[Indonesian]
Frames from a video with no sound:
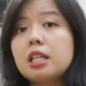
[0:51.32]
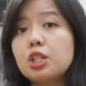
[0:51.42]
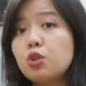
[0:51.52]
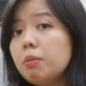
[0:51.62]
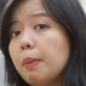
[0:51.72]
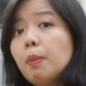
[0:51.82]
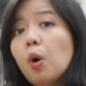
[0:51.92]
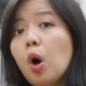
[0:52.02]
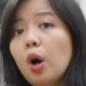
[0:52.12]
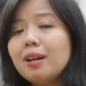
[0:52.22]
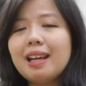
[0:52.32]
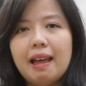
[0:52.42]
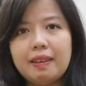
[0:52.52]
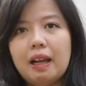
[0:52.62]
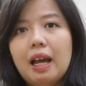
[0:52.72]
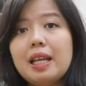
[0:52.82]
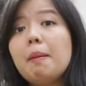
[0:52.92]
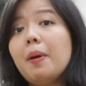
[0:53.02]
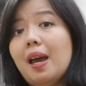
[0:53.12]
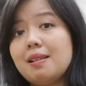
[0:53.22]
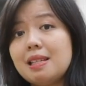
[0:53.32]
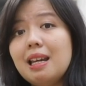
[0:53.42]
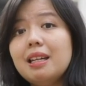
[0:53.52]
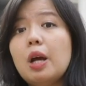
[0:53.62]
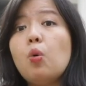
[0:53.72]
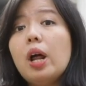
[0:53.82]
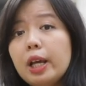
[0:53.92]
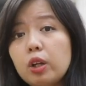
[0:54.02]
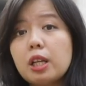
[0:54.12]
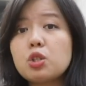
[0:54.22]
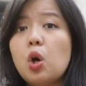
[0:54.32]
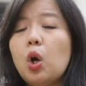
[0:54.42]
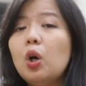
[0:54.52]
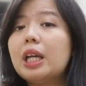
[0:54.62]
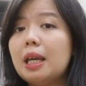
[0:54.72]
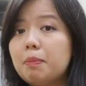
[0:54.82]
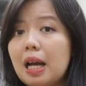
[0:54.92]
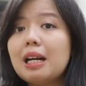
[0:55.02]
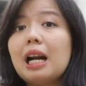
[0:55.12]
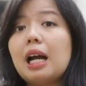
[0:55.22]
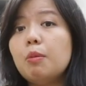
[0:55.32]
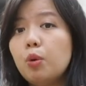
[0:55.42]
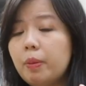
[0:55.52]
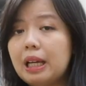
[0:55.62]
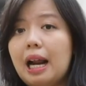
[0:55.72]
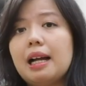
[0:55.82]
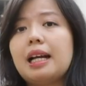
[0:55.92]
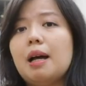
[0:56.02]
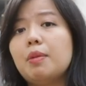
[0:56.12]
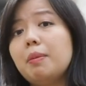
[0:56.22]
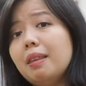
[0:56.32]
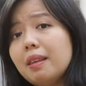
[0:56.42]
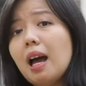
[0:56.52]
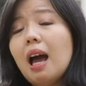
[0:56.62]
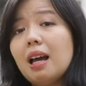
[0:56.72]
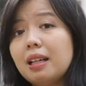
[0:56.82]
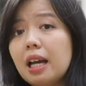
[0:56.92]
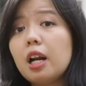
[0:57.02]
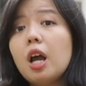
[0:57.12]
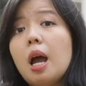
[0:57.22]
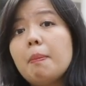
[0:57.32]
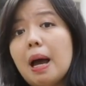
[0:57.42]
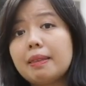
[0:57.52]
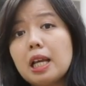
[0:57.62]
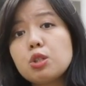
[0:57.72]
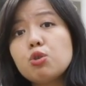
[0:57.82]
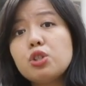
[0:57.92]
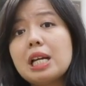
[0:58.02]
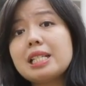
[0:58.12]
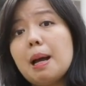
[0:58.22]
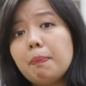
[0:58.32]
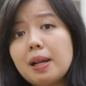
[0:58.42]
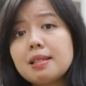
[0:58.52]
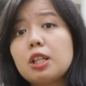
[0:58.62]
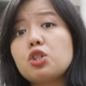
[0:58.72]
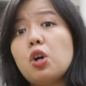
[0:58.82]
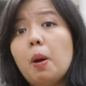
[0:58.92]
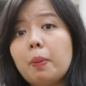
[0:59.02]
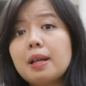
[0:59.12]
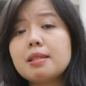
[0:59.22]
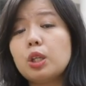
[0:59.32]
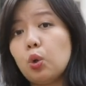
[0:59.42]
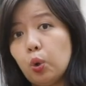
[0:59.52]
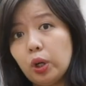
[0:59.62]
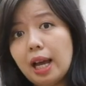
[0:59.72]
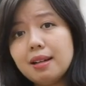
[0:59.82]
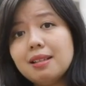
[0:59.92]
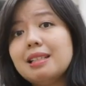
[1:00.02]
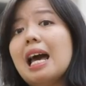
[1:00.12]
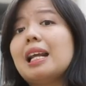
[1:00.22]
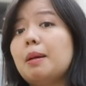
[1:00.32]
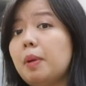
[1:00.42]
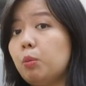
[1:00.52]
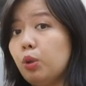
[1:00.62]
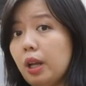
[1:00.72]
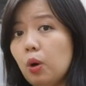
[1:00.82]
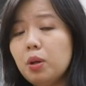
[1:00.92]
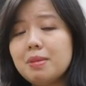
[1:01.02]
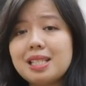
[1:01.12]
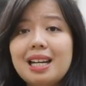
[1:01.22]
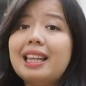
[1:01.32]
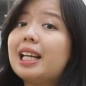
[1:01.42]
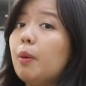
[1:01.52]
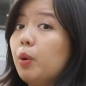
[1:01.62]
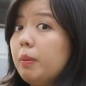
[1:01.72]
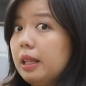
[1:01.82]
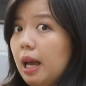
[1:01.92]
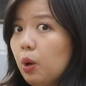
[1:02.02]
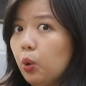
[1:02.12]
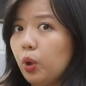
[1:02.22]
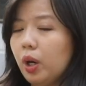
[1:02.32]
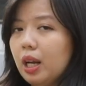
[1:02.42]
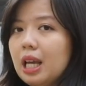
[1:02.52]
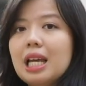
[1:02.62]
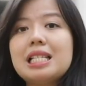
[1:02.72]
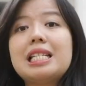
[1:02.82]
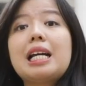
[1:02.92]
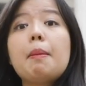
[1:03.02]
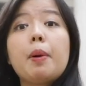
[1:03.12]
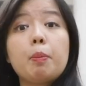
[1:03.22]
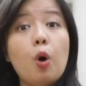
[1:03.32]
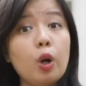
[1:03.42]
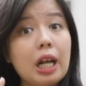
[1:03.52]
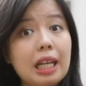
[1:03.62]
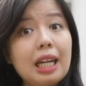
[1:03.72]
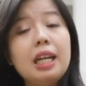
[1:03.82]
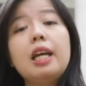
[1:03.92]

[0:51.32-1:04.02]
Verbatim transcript: Sejumlah pemohon diantaranya PSI dan Wali Kota Solo Gibran Raka Bumi Raka meminta agar batas usia capres atau cawapres diturunkan dari 40 tahun menjadi 35 tahun. Jika permohonan ini